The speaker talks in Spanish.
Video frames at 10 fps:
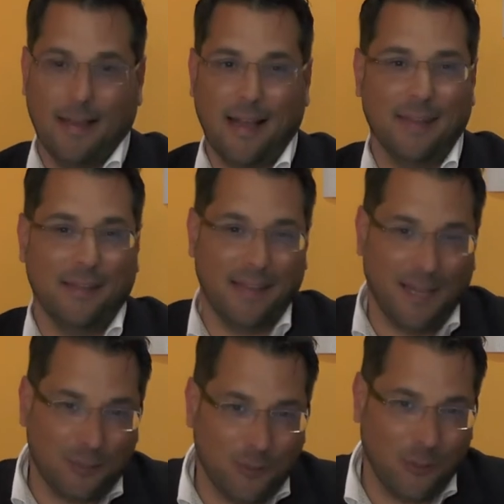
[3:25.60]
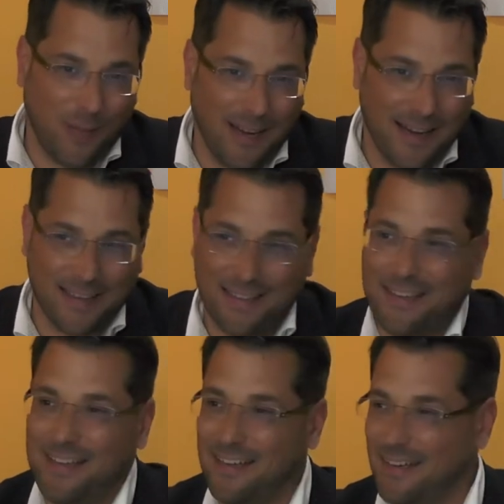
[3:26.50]
candidato a la
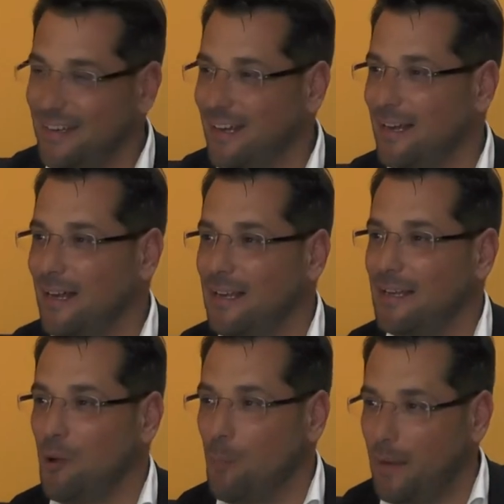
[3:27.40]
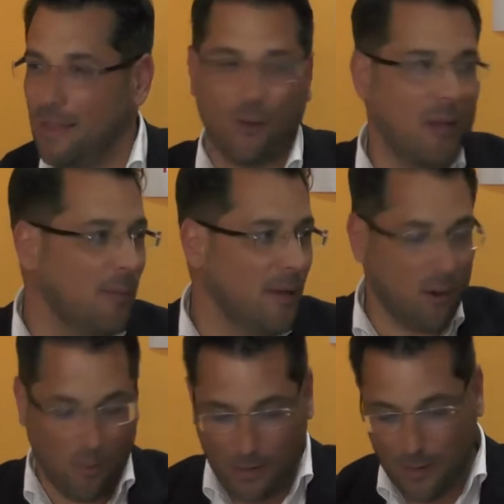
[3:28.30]
alcaldía y alcalde y compañero y
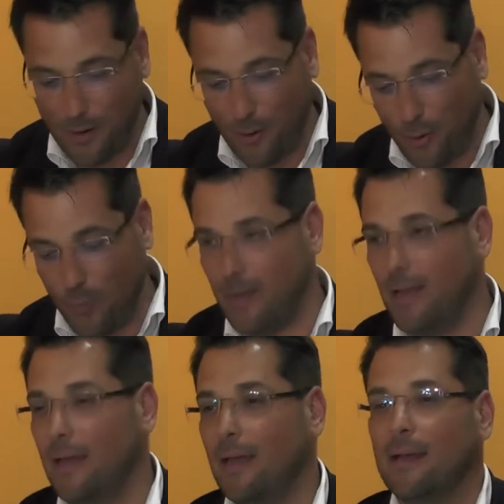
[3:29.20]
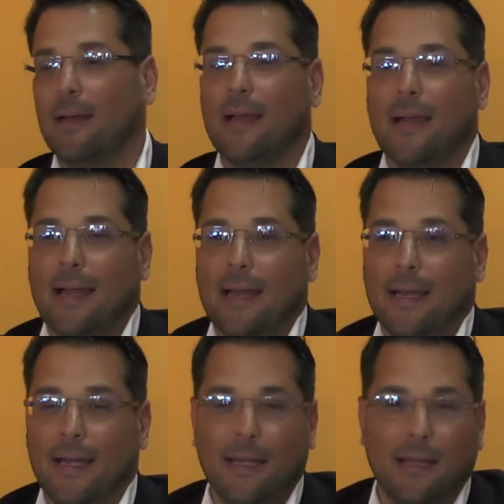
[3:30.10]
amigo eh, Manolo Domínguez.
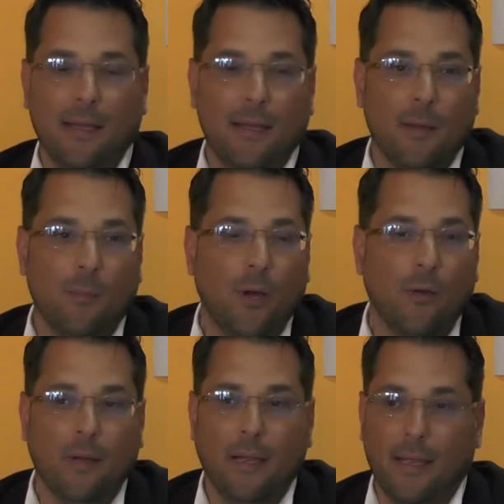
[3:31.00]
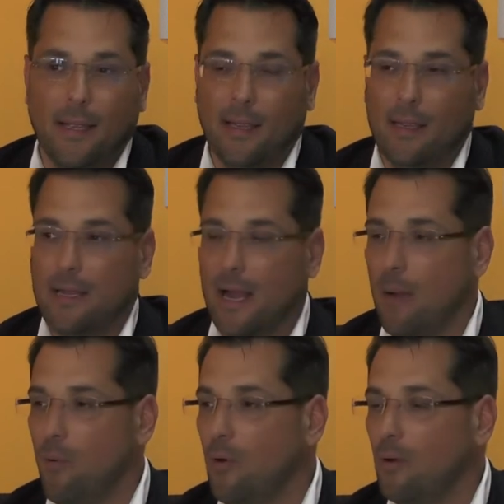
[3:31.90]
bueno,
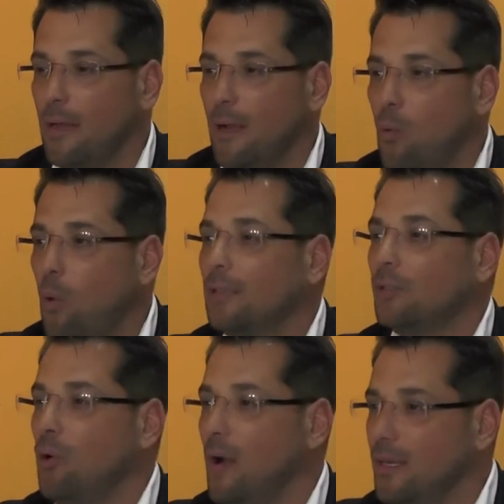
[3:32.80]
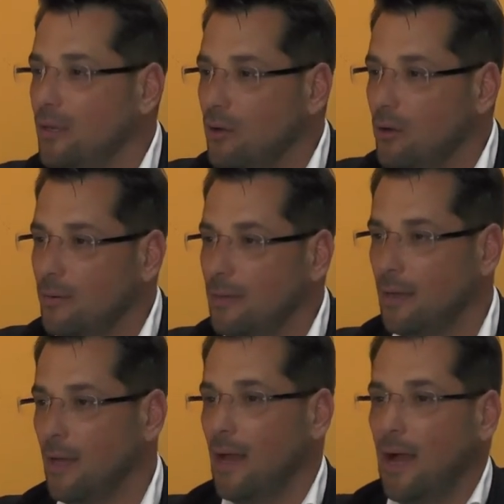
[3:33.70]
llegamos cuatro años
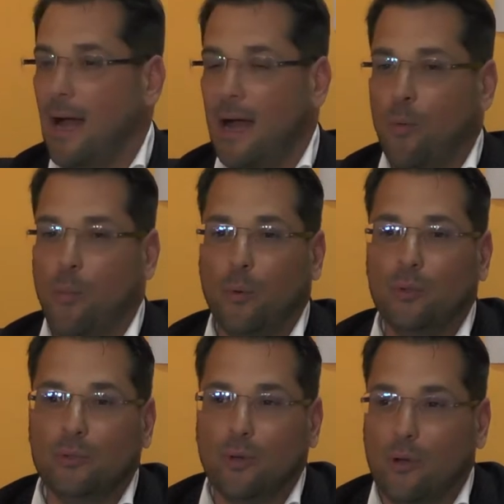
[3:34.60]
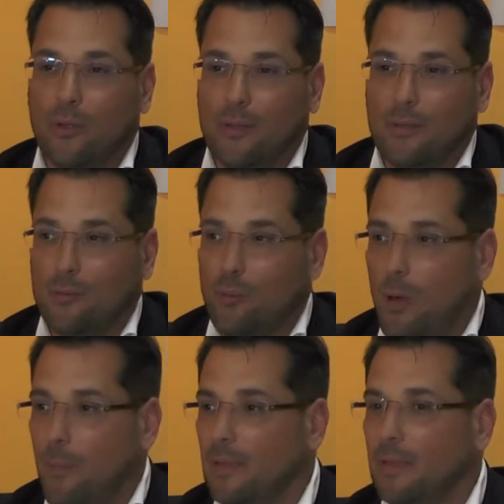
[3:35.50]
a un punto
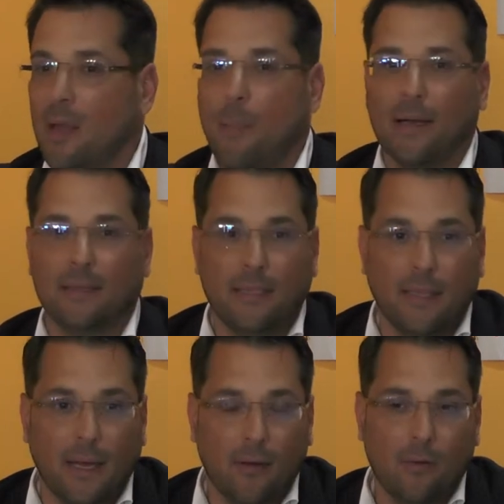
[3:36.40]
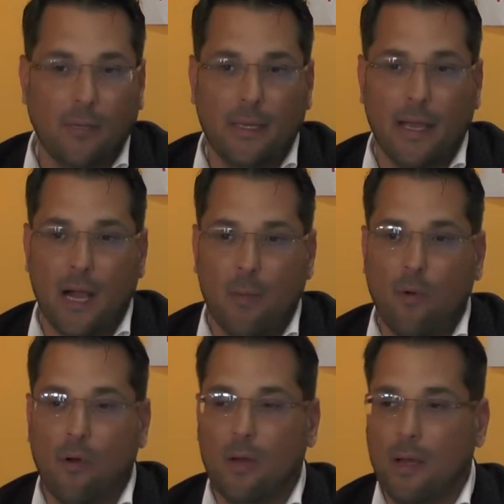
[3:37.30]
nuevamente de partida, ¿no? Y
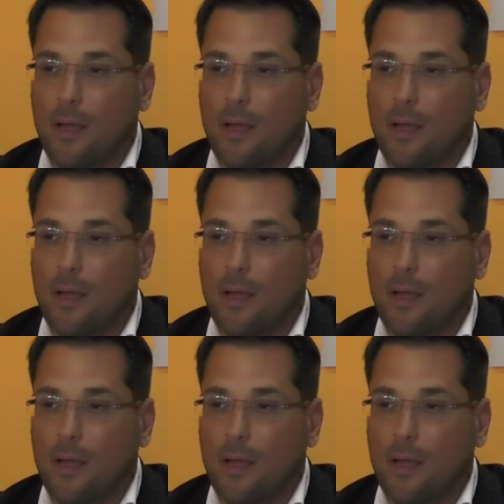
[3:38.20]
llegamos